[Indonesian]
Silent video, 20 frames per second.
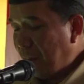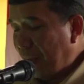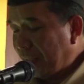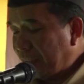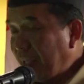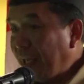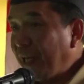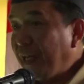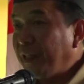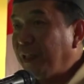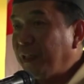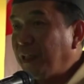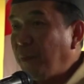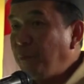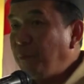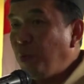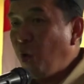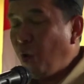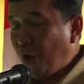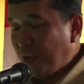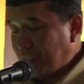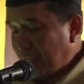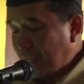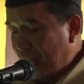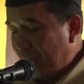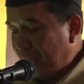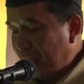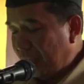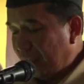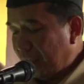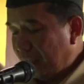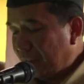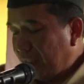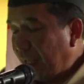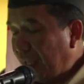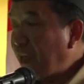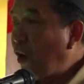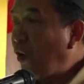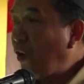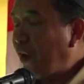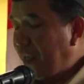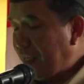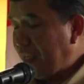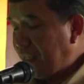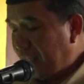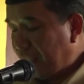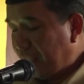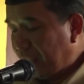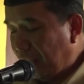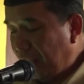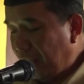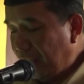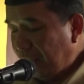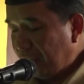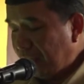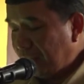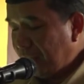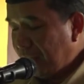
materi tentang penguasaan teknologi digital